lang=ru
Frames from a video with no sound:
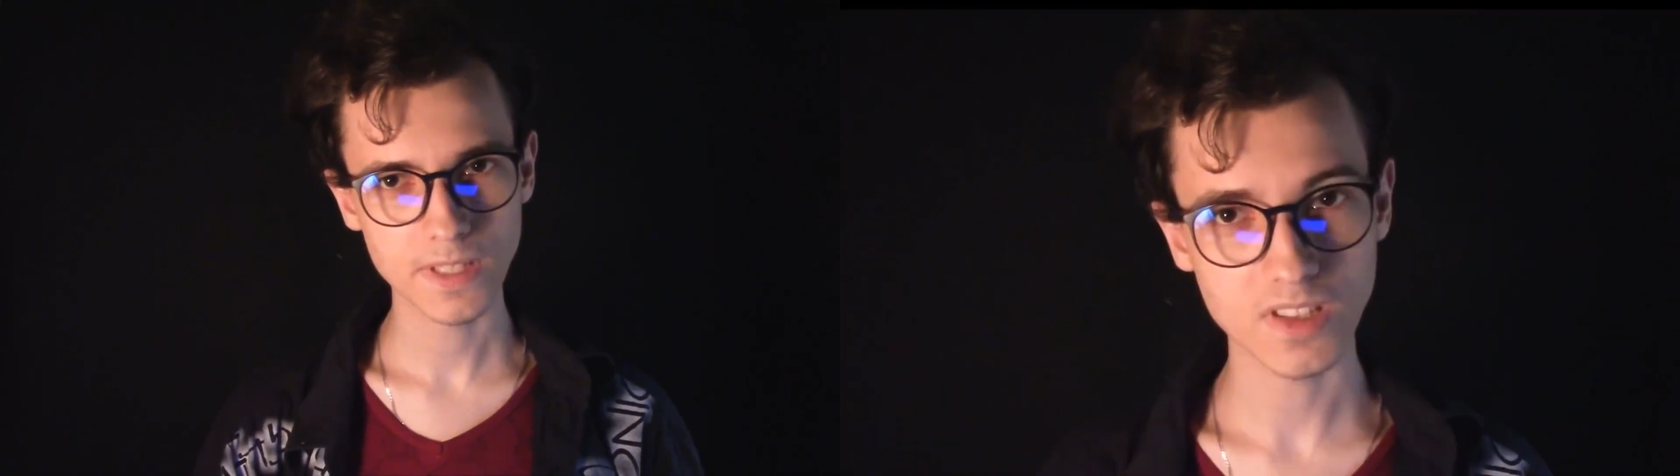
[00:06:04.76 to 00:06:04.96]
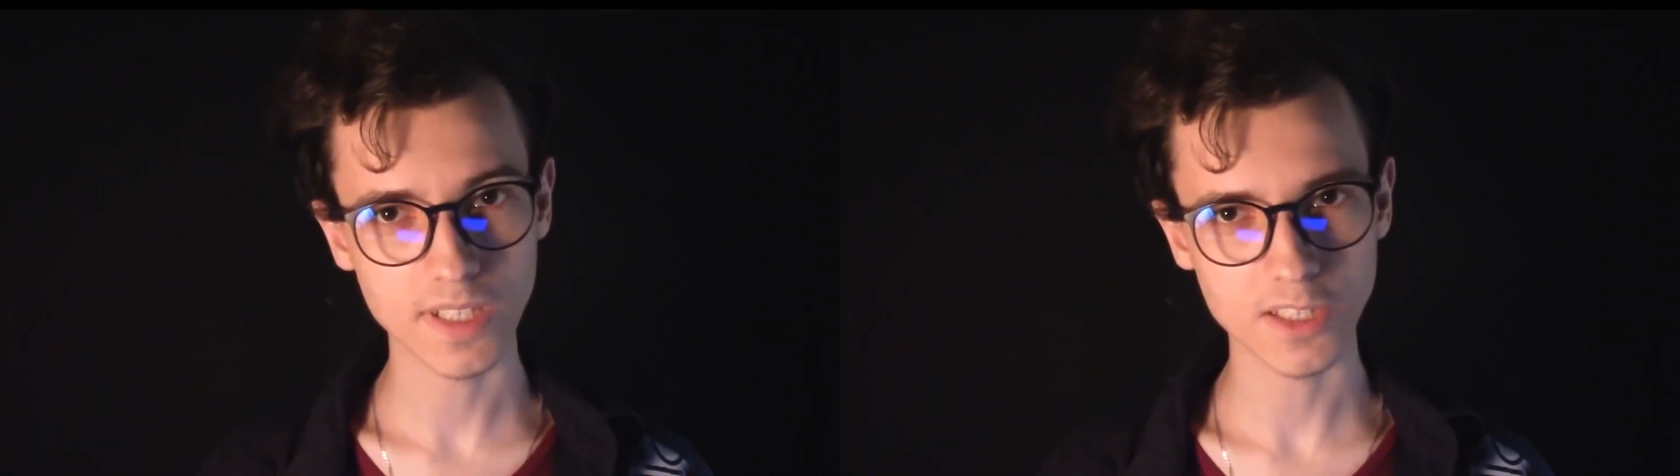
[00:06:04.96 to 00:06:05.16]

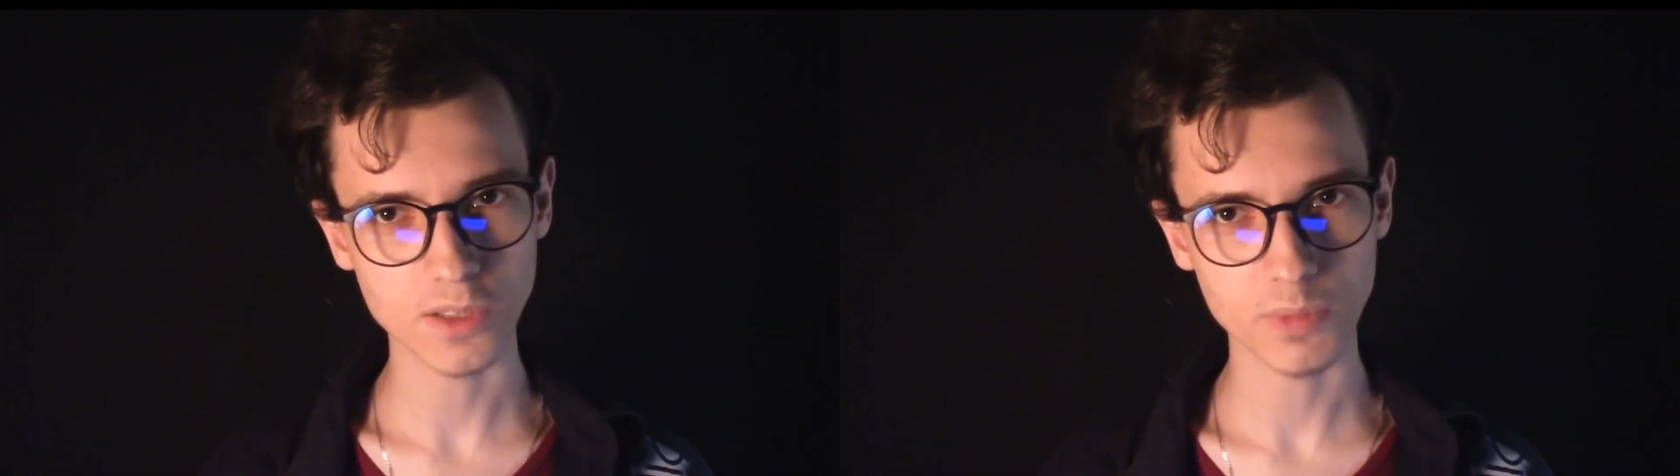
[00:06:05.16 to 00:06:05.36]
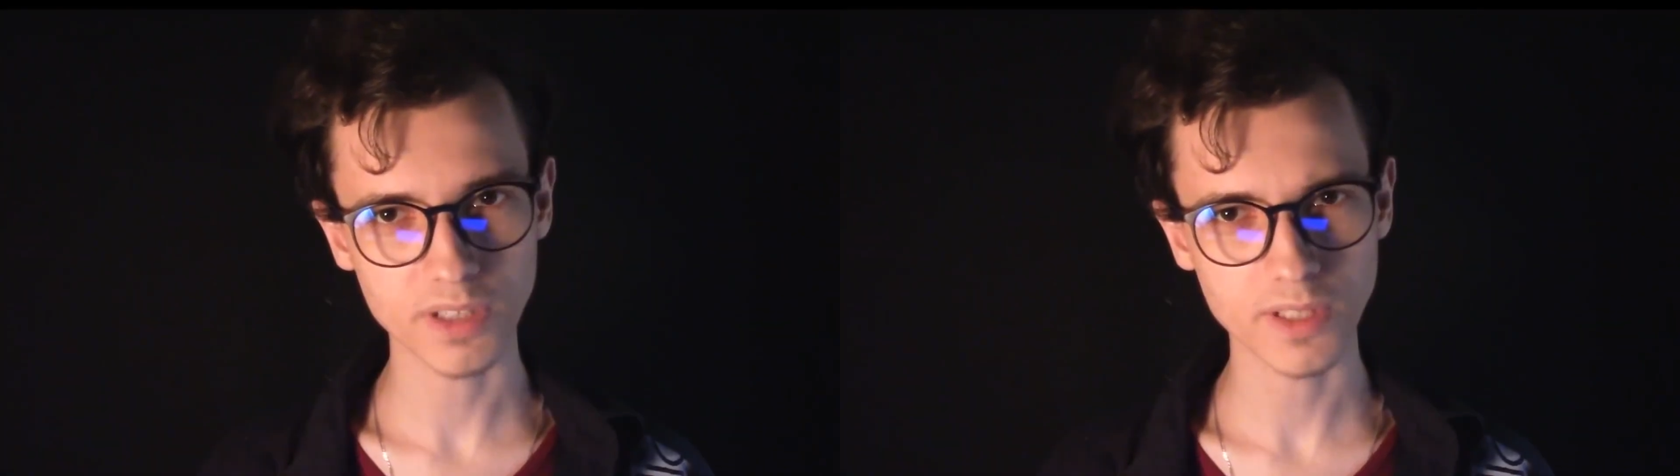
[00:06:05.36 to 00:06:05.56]

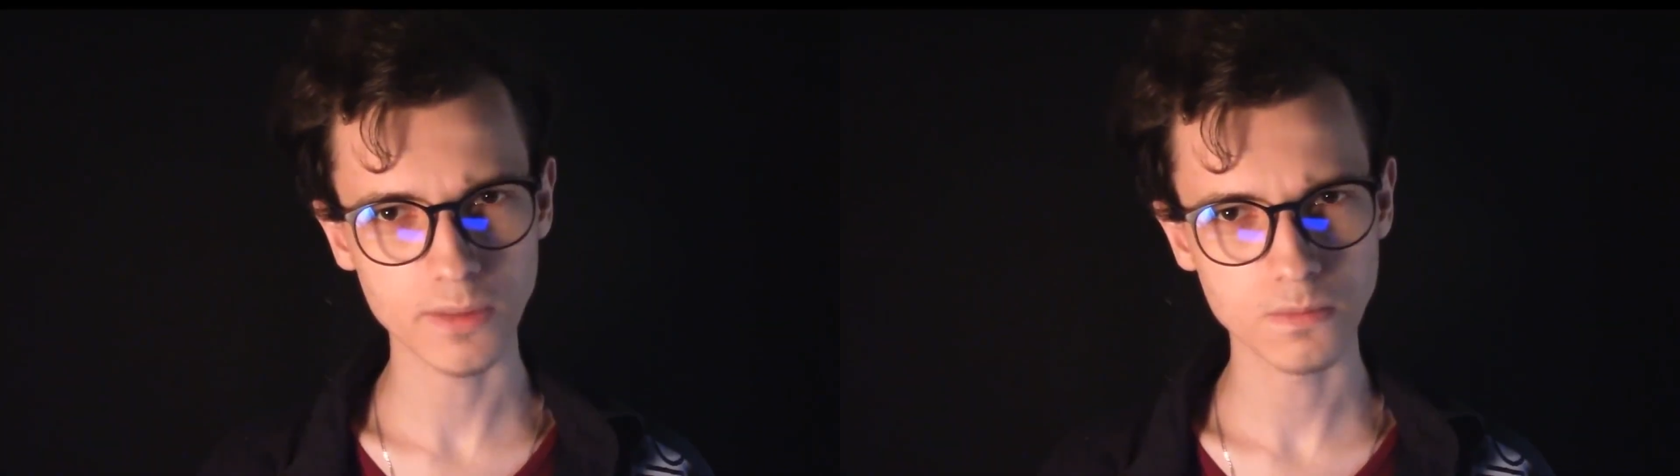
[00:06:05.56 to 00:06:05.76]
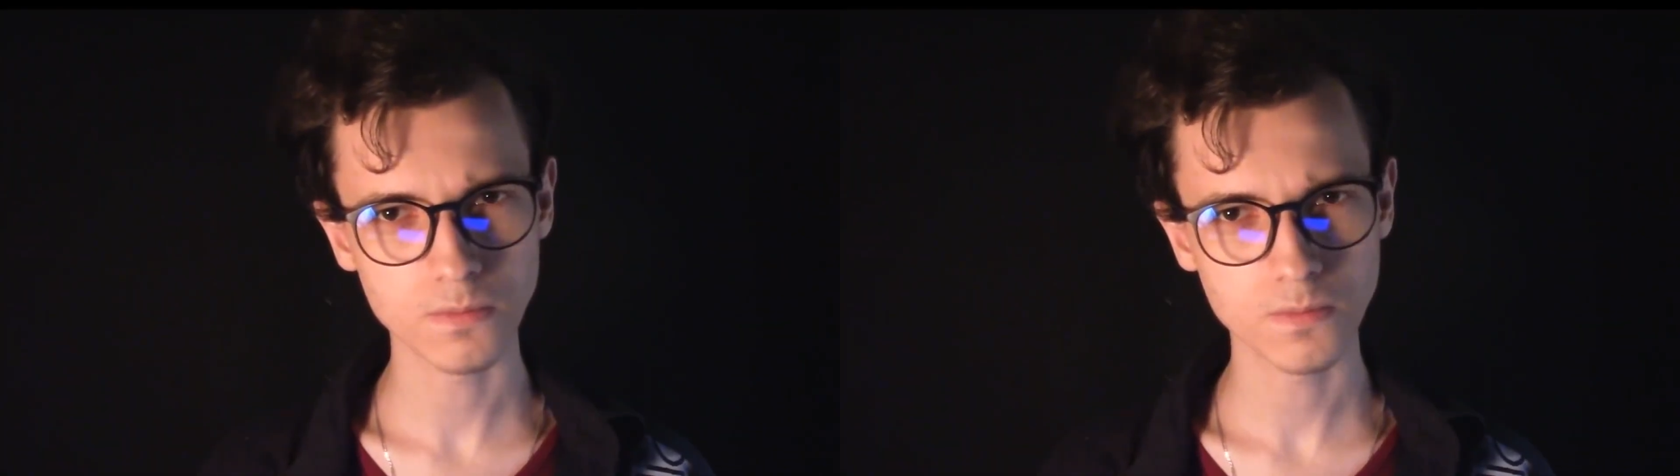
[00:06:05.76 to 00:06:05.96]
Страшно,
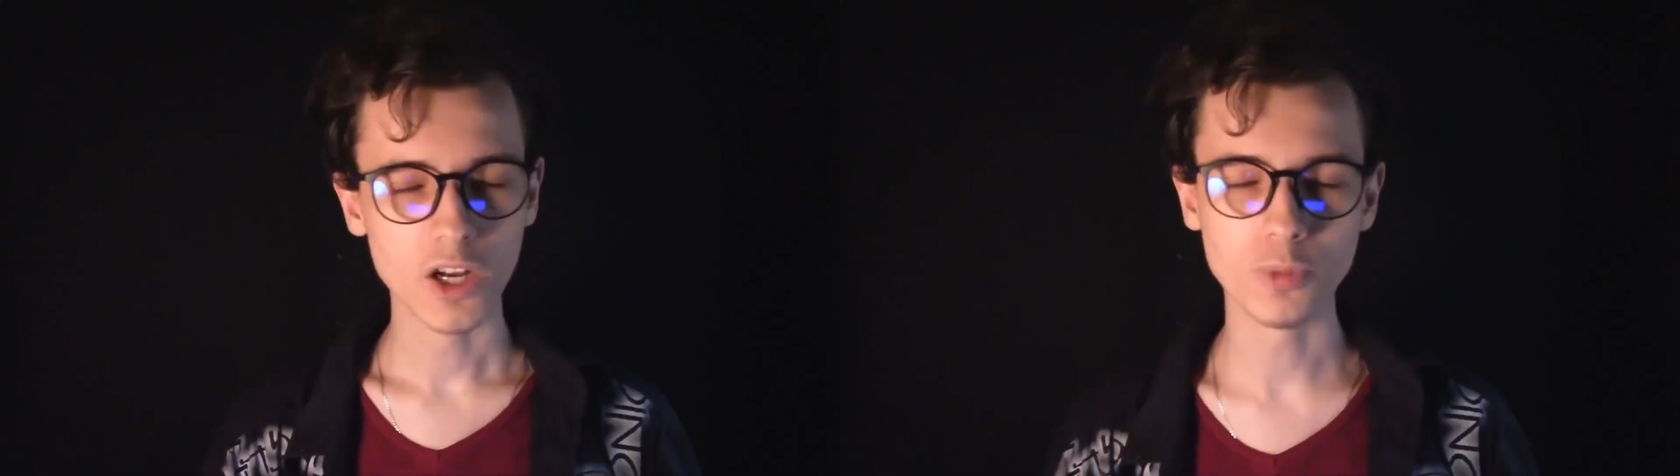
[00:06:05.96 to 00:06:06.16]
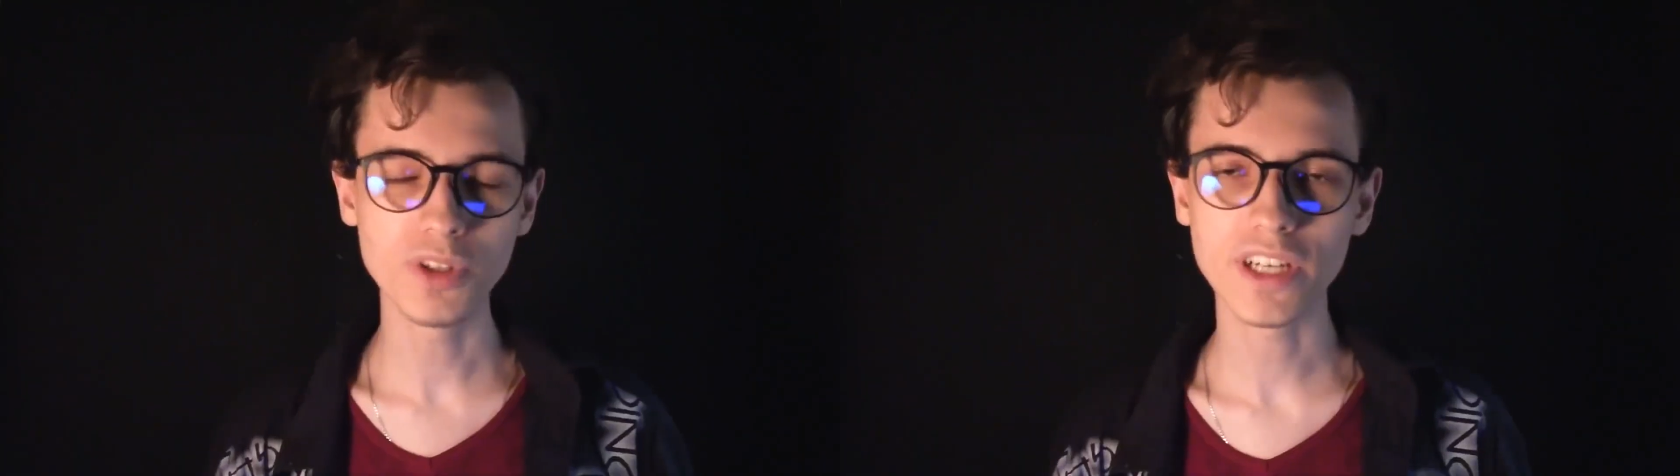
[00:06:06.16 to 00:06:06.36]
правда?
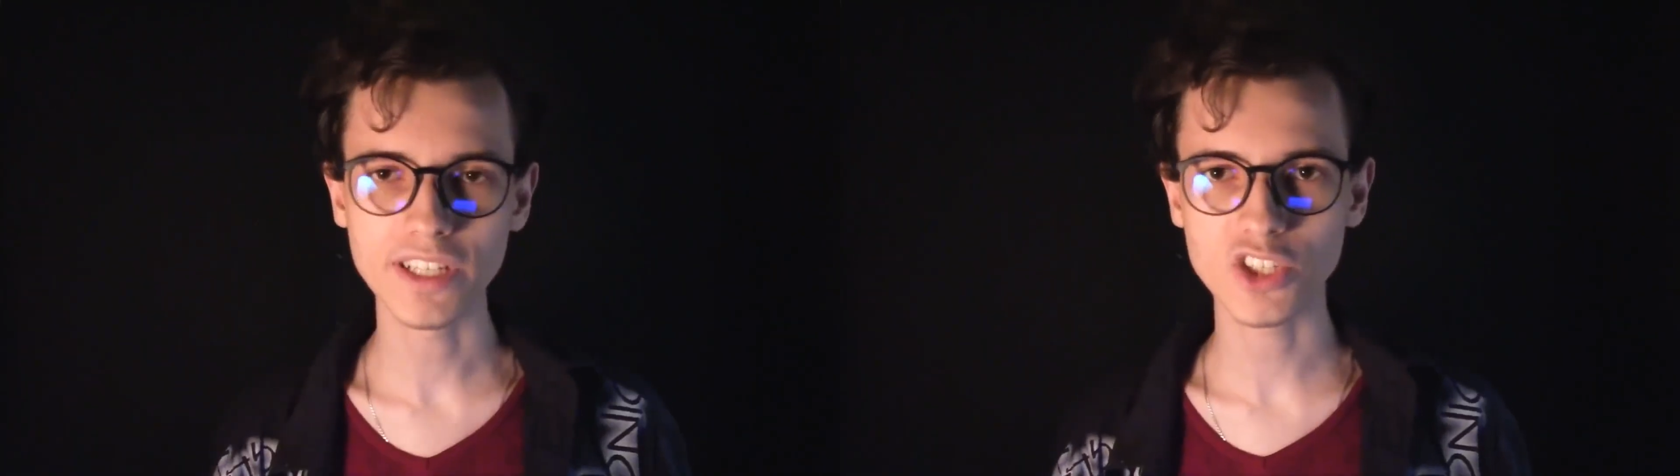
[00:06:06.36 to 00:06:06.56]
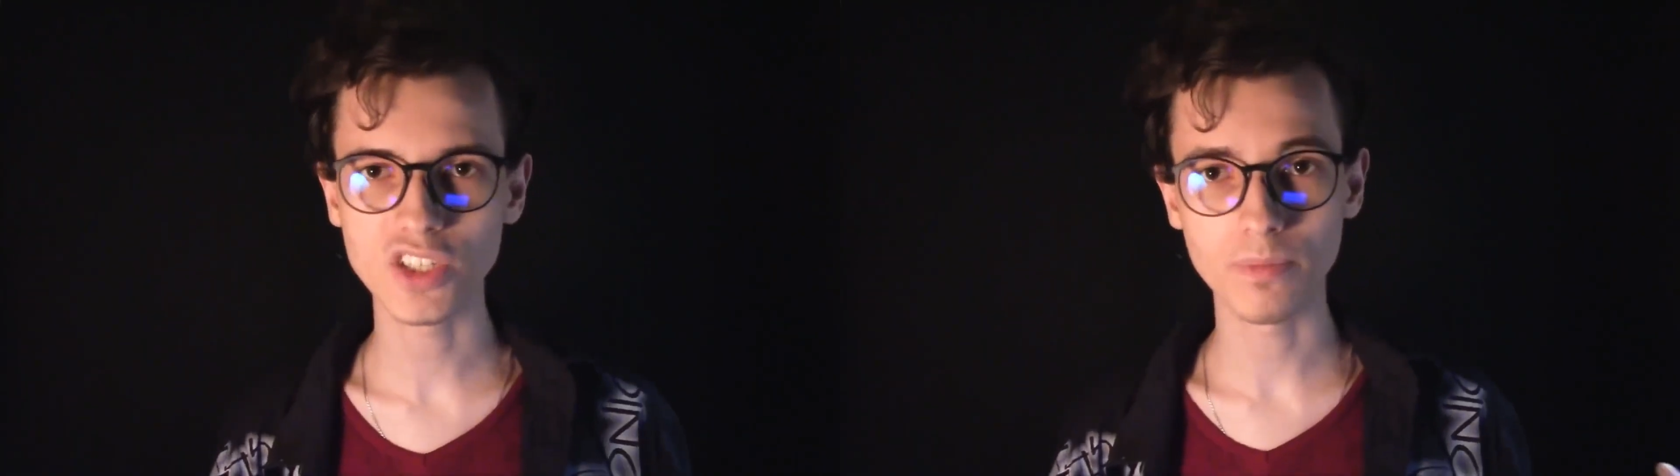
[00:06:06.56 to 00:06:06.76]
Липин,
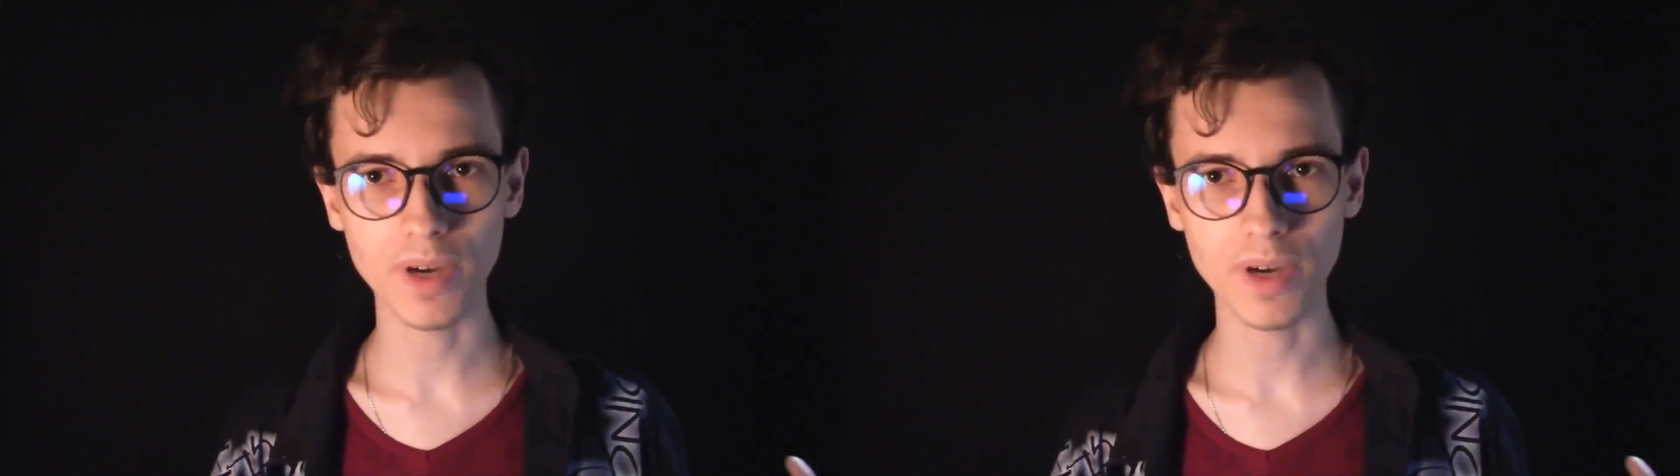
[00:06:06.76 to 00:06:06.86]
конечно,